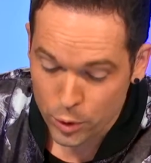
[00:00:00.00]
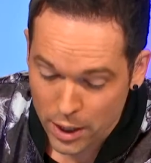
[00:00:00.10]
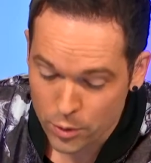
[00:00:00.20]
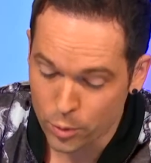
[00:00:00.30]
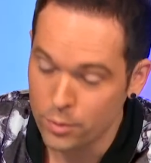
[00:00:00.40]
Non, Yado.
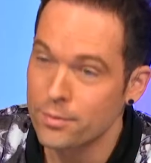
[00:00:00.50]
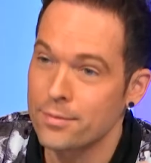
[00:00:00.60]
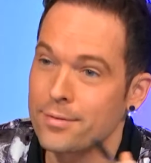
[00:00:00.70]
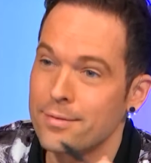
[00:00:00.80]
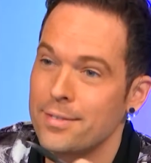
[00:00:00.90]
C'est Pas grave,
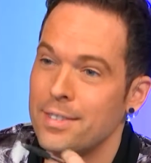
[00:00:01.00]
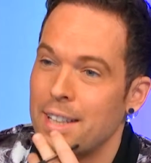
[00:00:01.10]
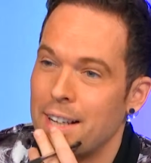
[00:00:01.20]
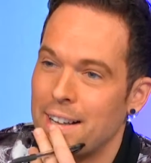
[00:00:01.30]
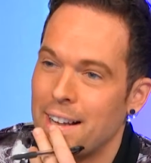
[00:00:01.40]
mais c'est pour que
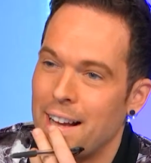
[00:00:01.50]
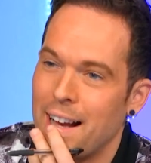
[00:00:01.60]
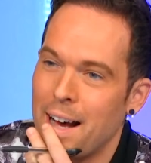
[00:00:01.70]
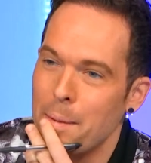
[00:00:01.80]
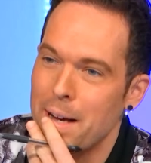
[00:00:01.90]
voilà, euh,
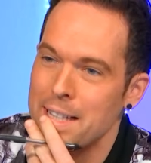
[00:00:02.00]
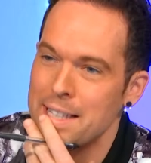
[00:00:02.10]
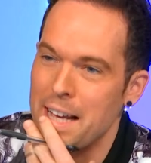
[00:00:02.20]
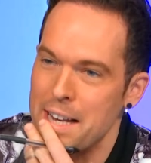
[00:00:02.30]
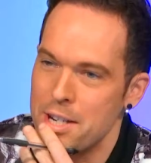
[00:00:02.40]
Pierre
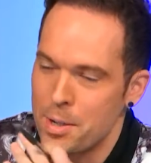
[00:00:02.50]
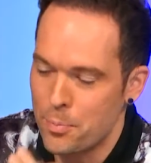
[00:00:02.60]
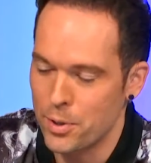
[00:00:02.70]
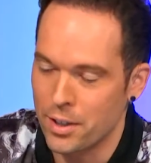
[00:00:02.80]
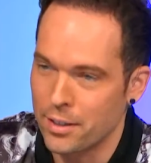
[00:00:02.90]
Covin qui, qui
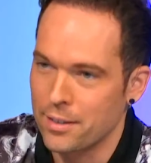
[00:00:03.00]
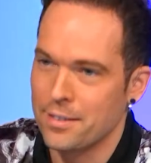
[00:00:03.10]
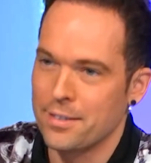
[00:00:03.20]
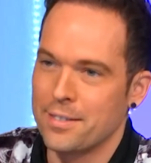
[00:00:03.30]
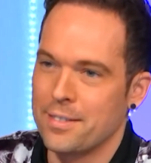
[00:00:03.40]
fera ça.
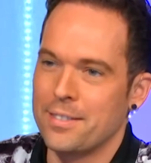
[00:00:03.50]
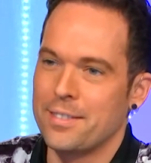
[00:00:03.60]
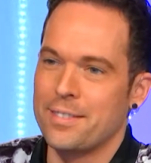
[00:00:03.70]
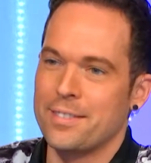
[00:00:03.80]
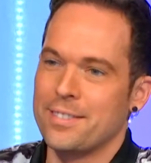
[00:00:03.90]
Voilà, c'est un art
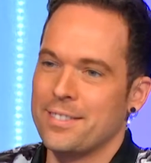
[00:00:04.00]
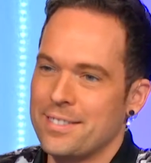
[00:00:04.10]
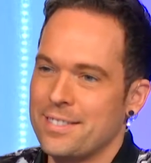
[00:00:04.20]
martial japonais